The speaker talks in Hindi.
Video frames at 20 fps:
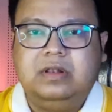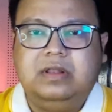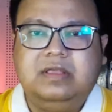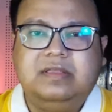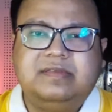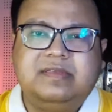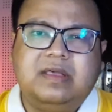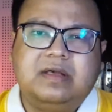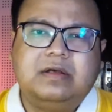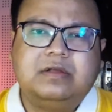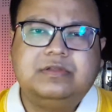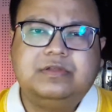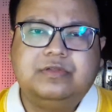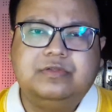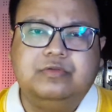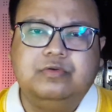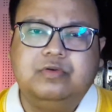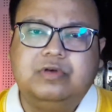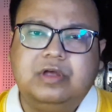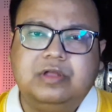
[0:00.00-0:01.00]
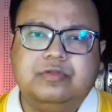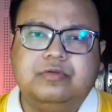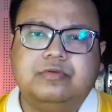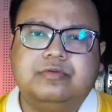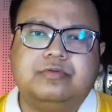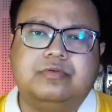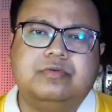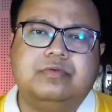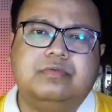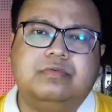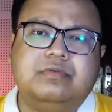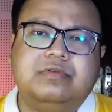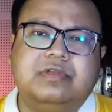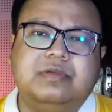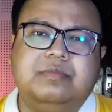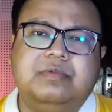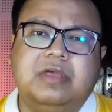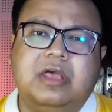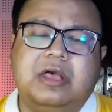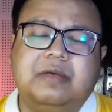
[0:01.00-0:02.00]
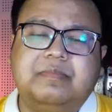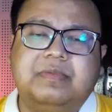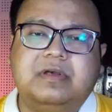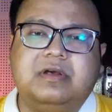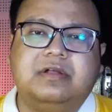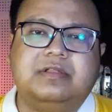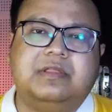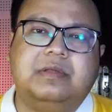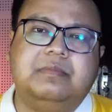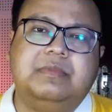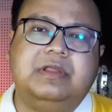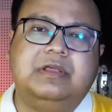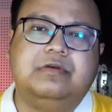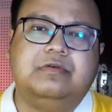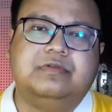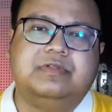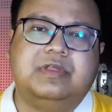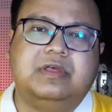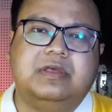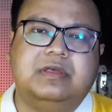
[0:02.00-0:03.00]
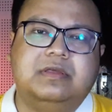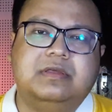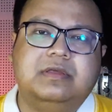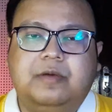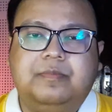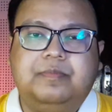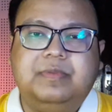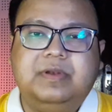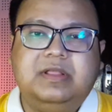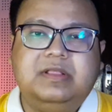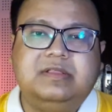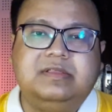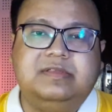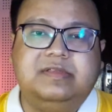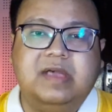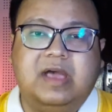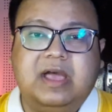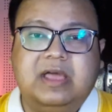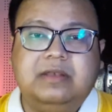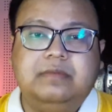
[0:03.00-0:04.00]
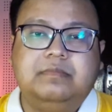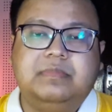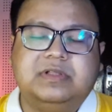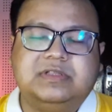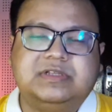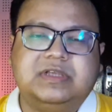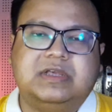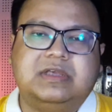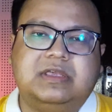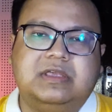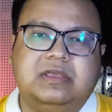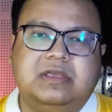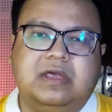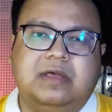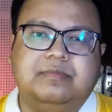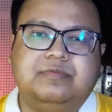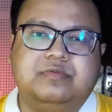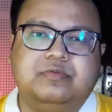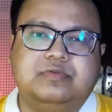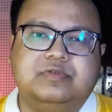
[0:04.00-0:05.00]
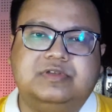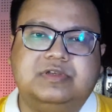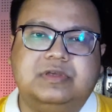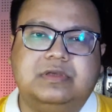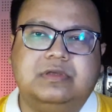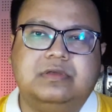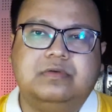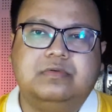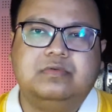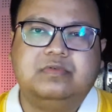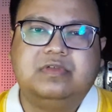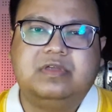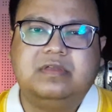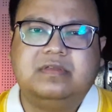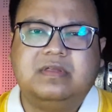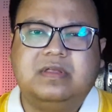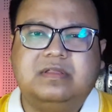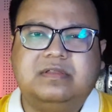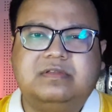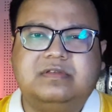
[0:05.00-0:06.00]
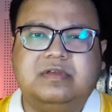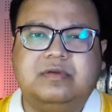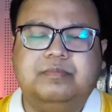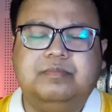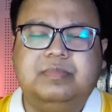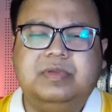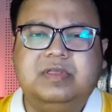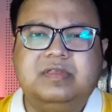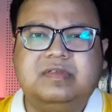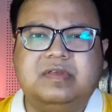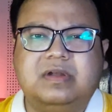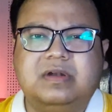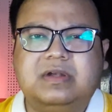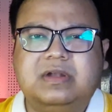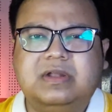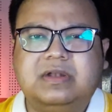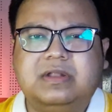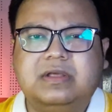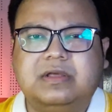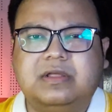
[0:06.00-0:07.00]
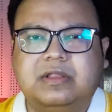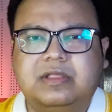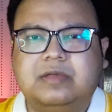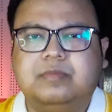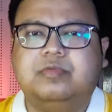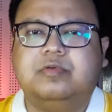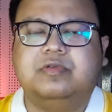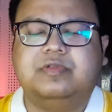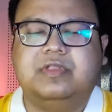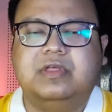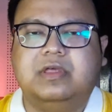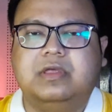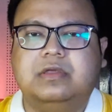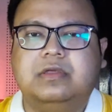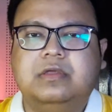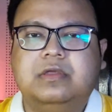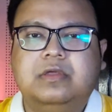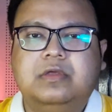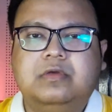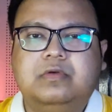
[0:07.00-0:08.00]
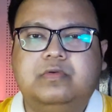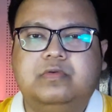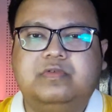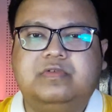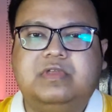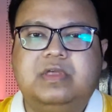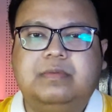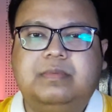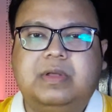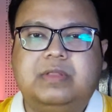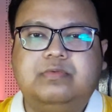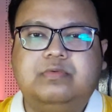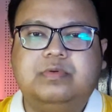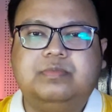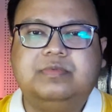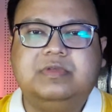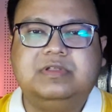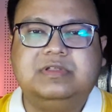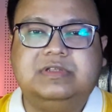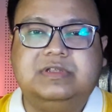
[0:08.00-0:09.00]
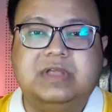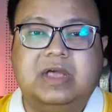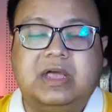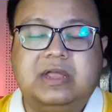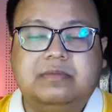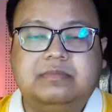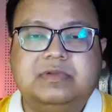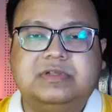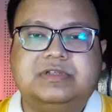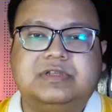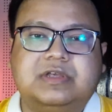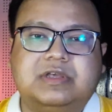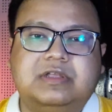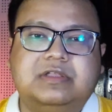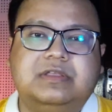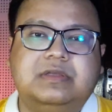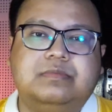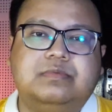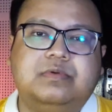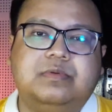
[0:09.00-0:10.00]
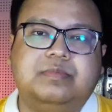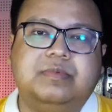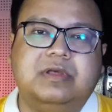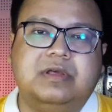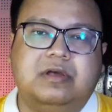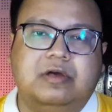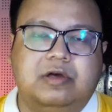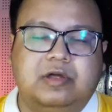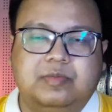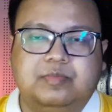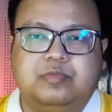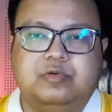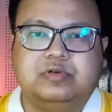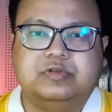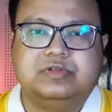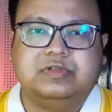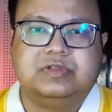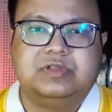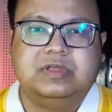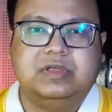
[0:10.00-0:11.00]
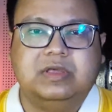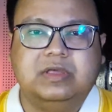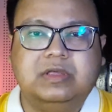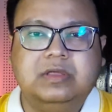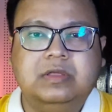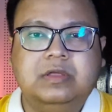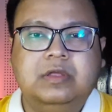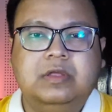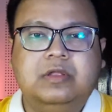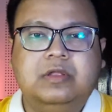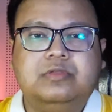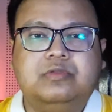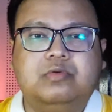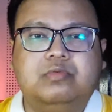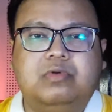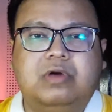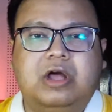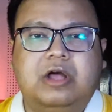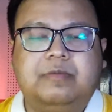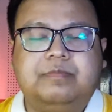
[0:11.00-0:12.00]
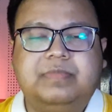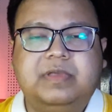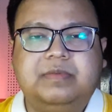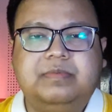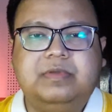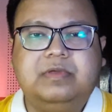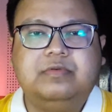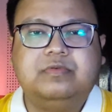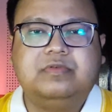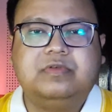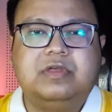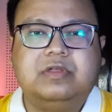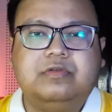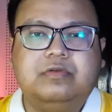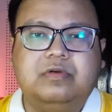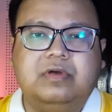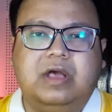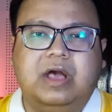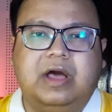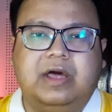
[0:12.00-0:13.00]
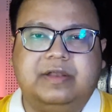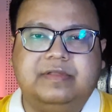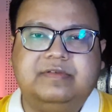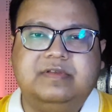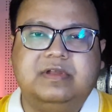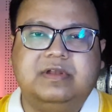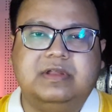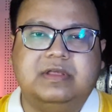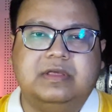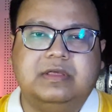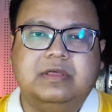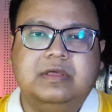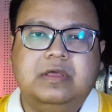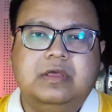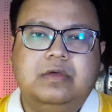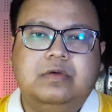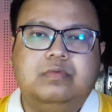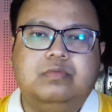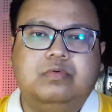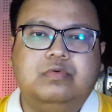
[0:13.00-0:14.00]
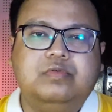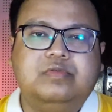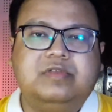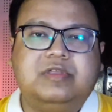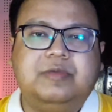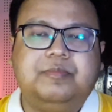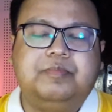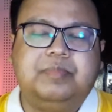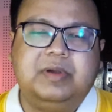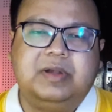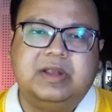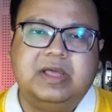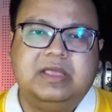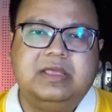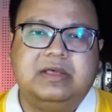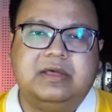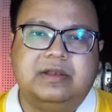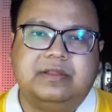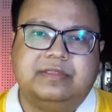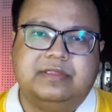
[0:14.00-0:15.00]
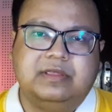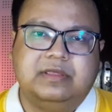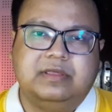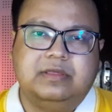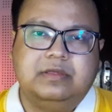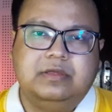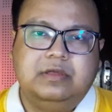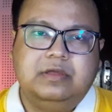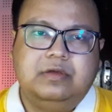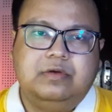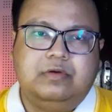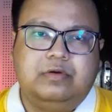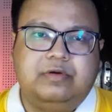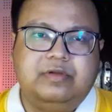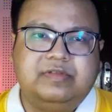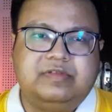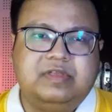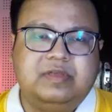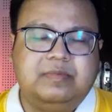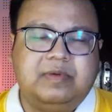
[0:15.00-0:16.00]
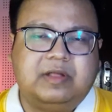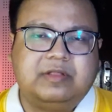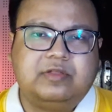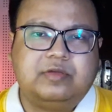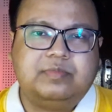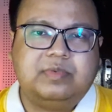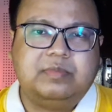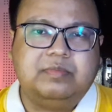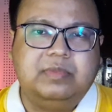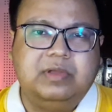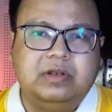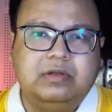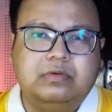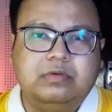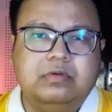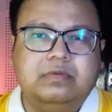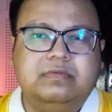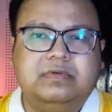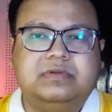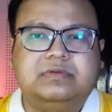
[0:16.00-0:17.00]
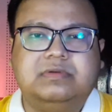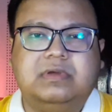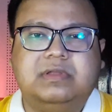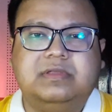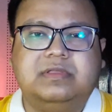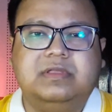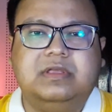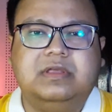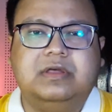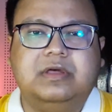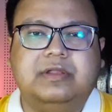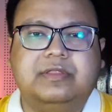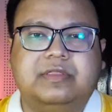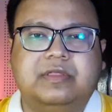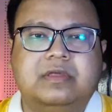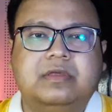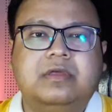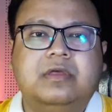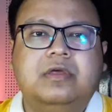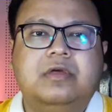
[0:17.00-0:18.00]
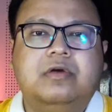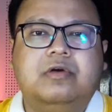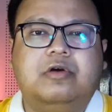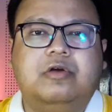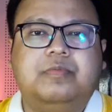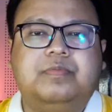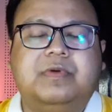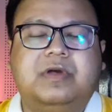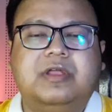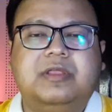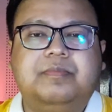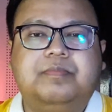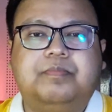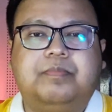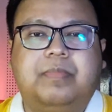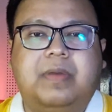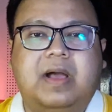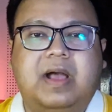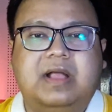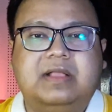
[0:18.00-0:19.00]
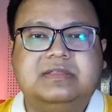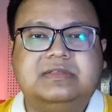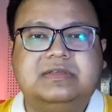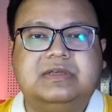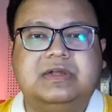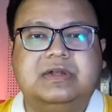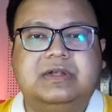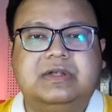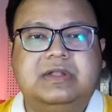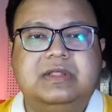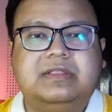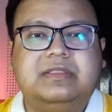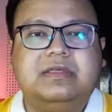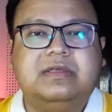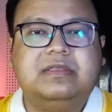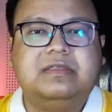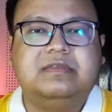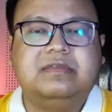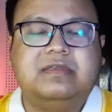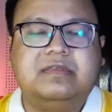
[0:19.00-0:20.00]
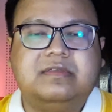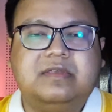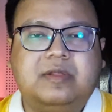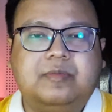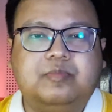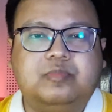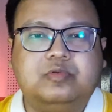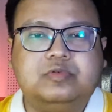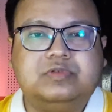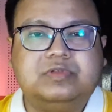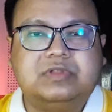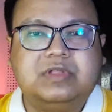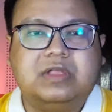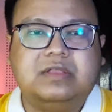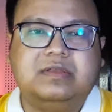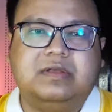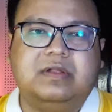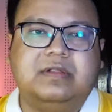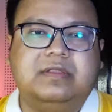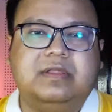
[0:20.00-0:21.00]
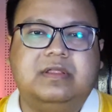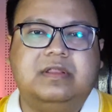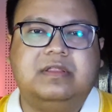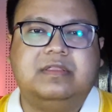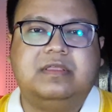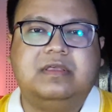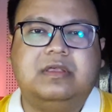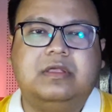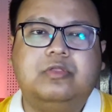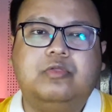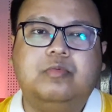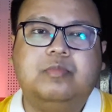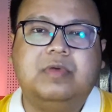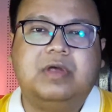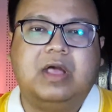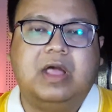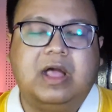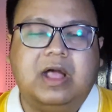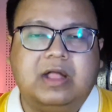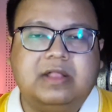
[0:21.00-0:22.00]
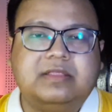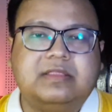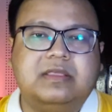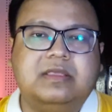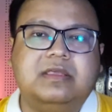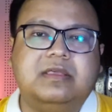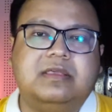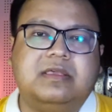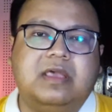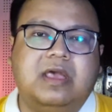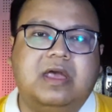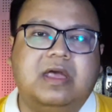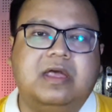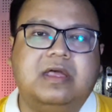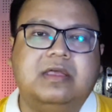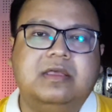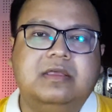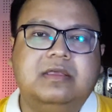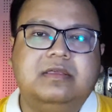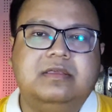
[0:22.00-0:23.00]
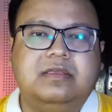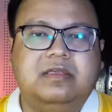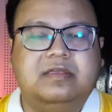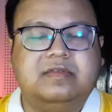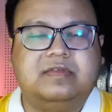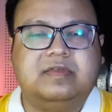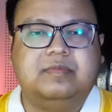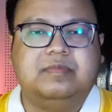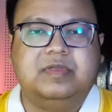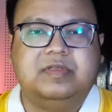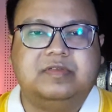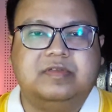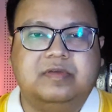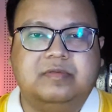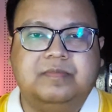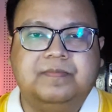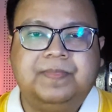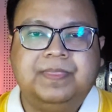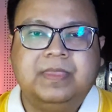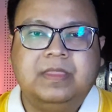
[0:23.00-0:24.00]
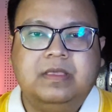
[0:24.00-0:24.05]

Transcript: लीसा का जो दुख है दोस्तों वो सिर्फ यहाँ पे ख़त्म नहीं होता है अपनी जान बचा के आप सोचिए उसके साथ 26 घंटे तक रेप होता है उसके बाद वो अपनी जान बचा के जब वो अपने घर पहुँचती है तो वहाँ पे भी उसके जो गार्जियन है वो उसकी पिटाई करते हैं और इसकी बातों पे बिल्कुल विश्वास नहीं करते और करीब पाँच घंटे तक इसके साथ पूछताछ करते रहते कि तुम कहाँ थे क्या ये सब ये सब